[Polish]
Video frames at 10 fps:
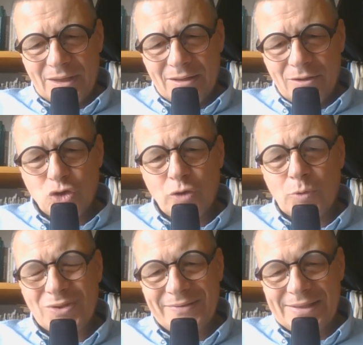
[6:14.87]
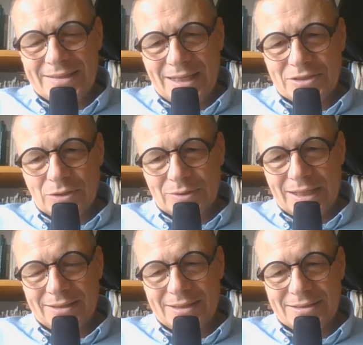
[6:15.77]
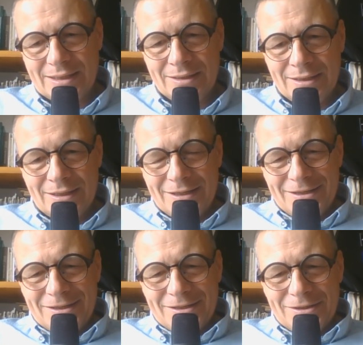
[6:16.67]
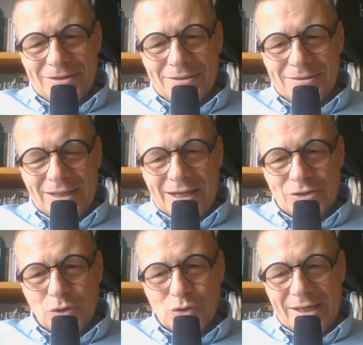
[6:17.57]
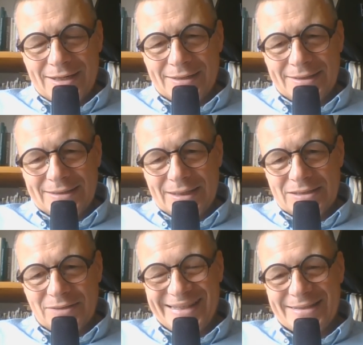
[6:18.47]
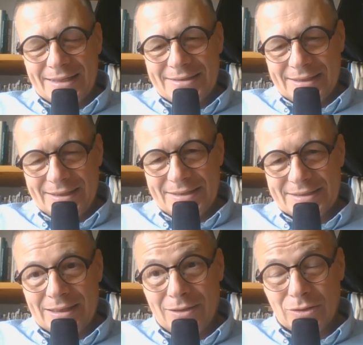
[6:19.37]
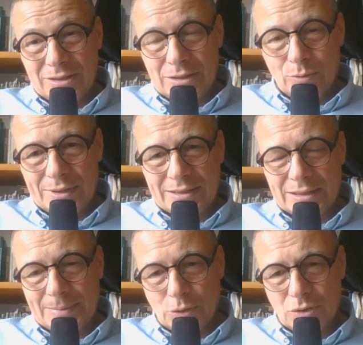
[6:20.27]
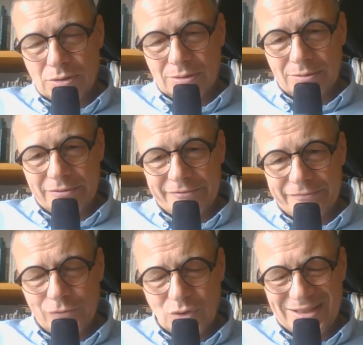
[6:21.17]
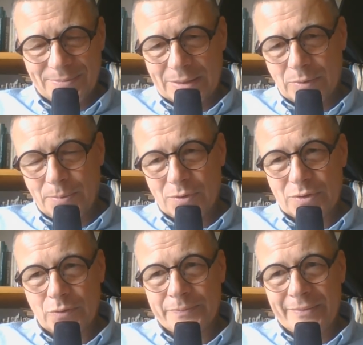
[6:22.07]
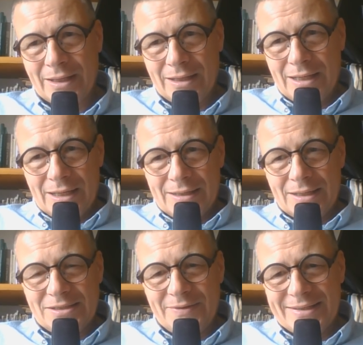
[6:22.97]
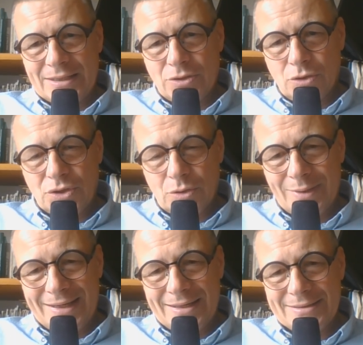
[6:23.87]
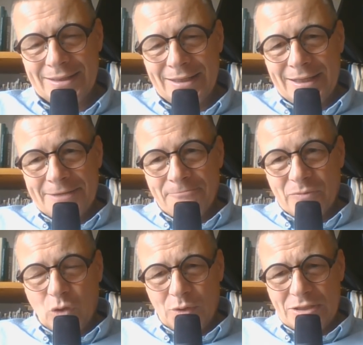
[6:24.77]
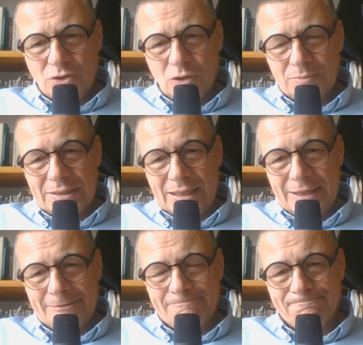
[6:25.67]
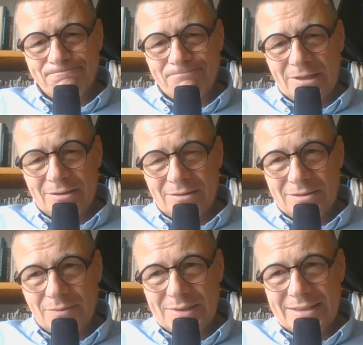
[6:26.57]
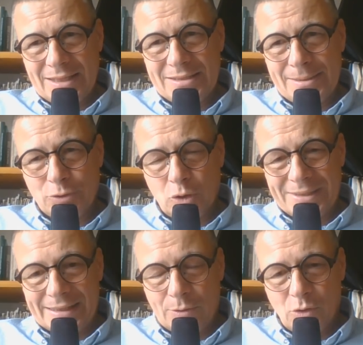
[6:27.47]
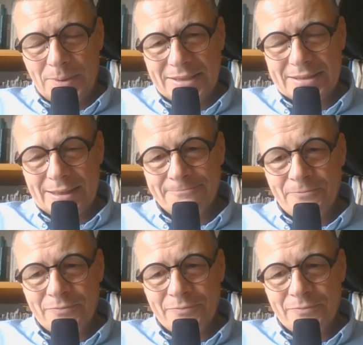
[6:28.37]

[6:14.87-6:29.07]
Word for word: osobną cywilizacją, tak? Jest ta e, taka książka Graneta, Cywilizacja Chińska, od kilku lat chyba już dostępna po polsku, La Civilisation Chinoise. To jest osobna mm, cywilizacja, podobnie jak europejska,